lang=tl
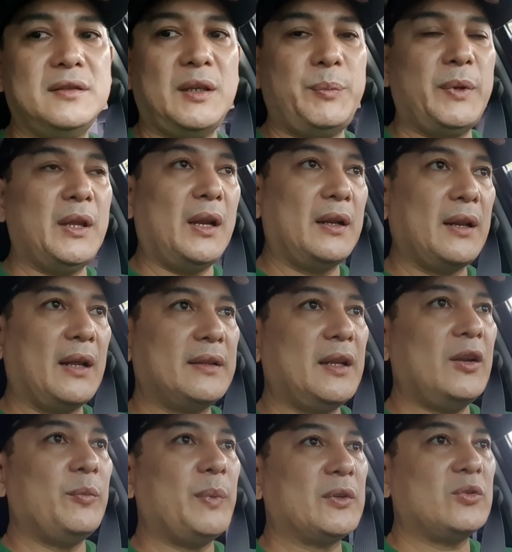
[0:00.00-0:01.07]
isipin na lang
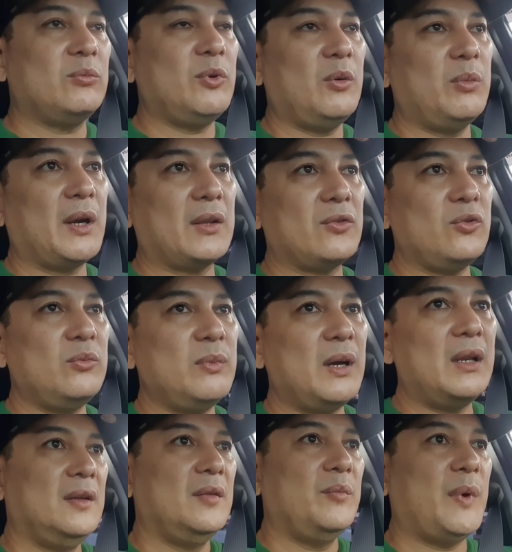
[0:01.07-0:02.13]
natin na pag sumobra tumal,